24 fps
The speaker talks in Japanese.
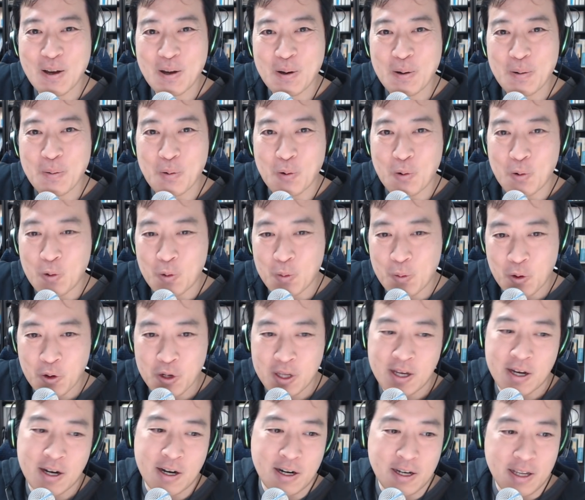大盛
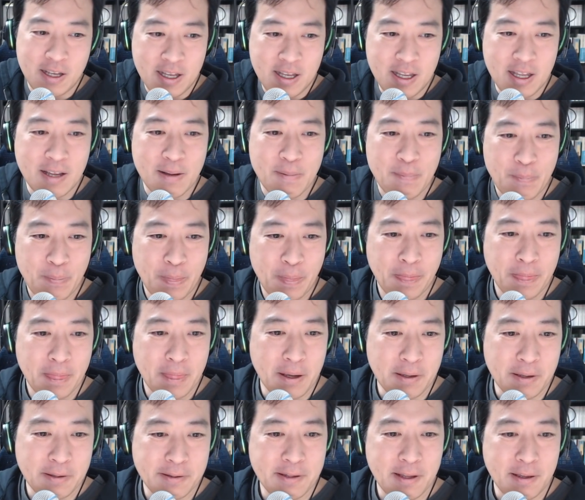り上がりに
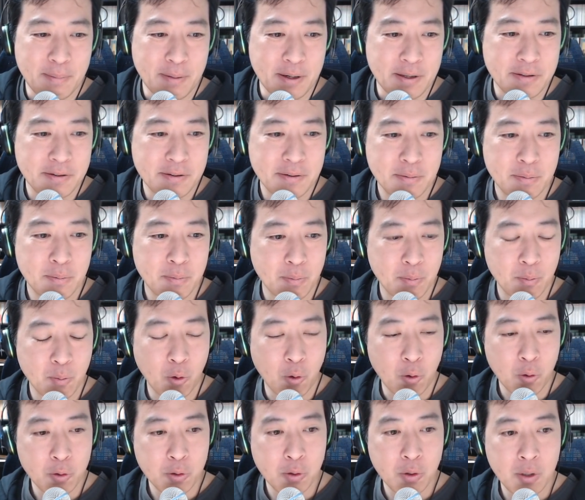なっています。もう
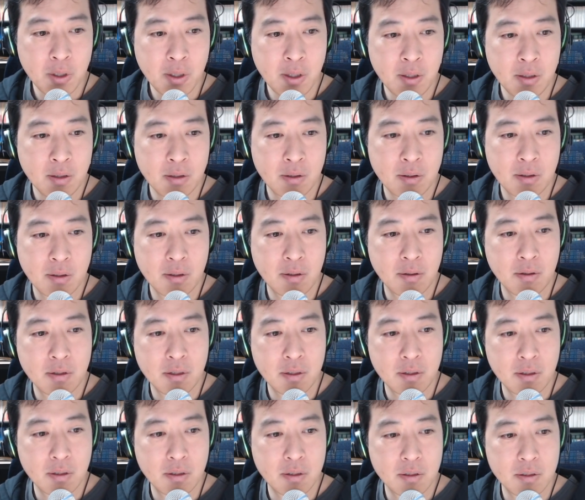本当に、
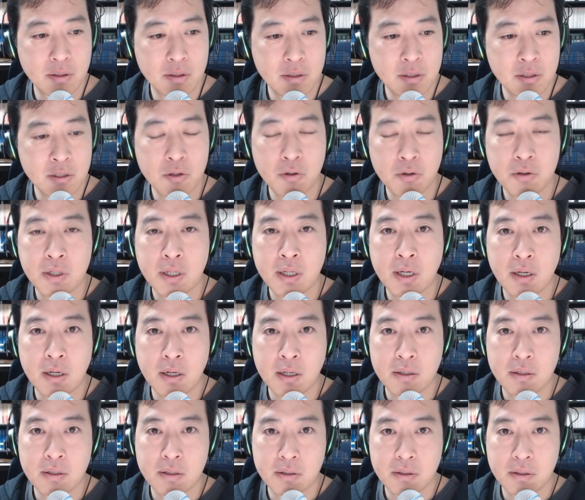慎重じゃない
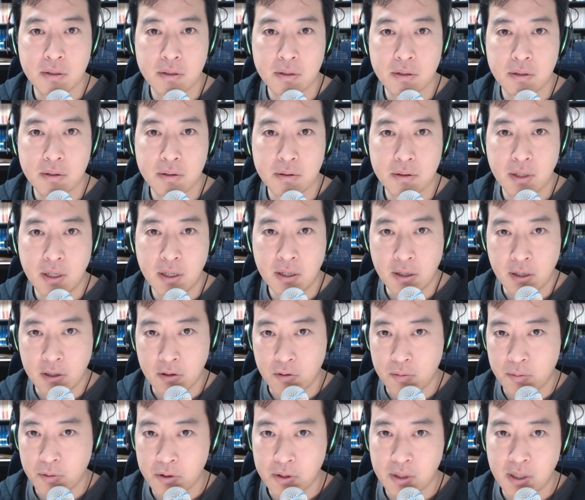金額
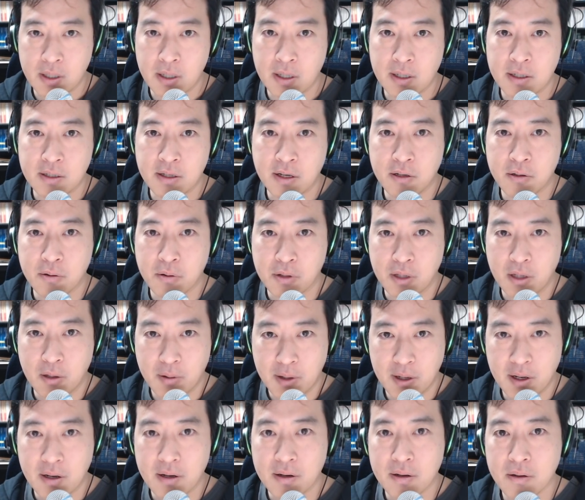を持っていた方にとって
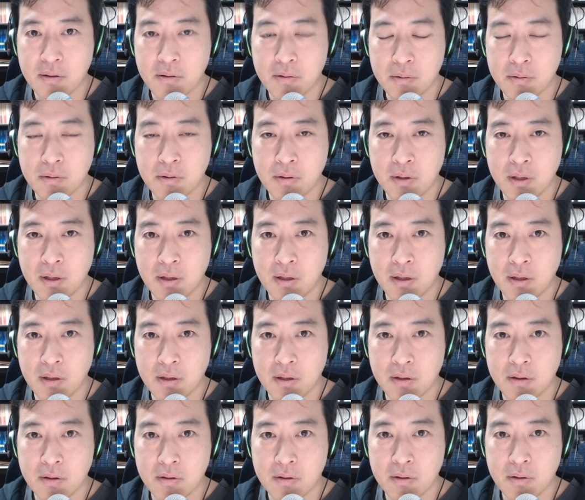は、本当に
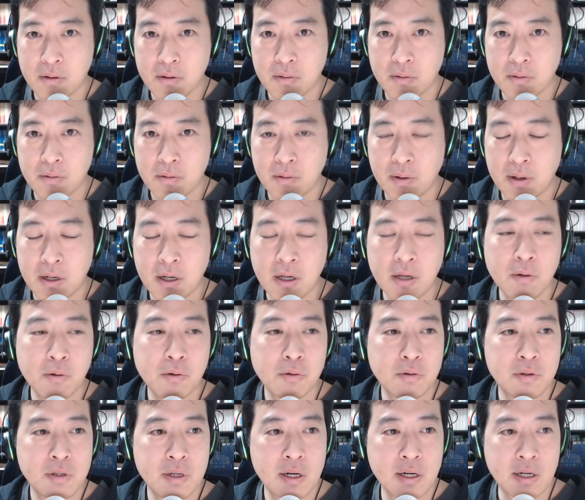笑い
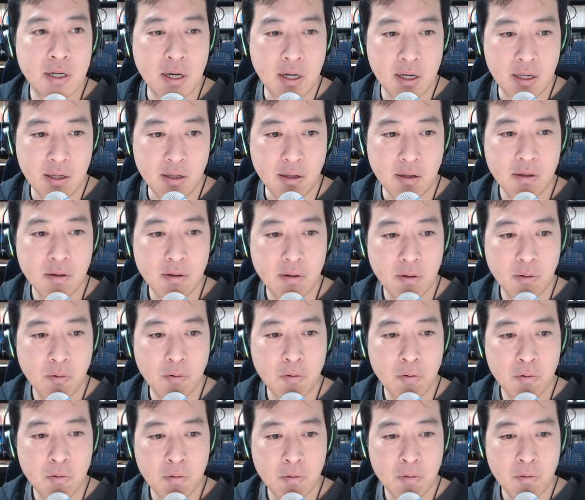事ではない
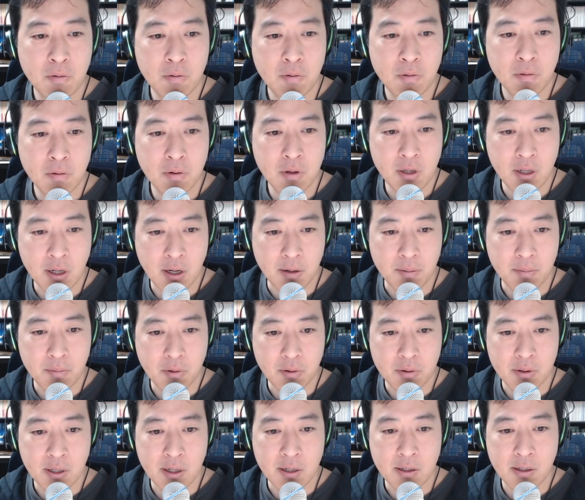大きな
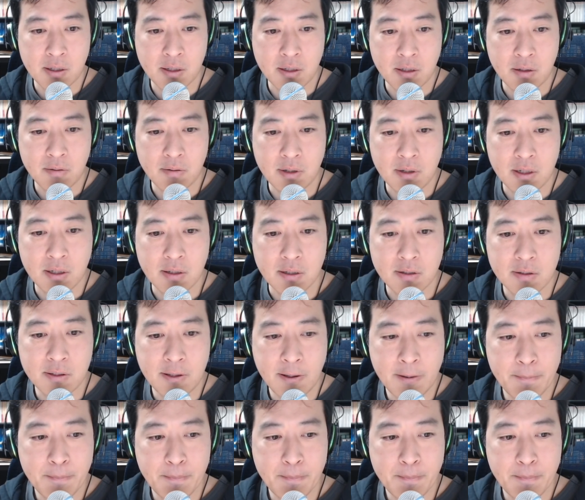問題になってるわけですね。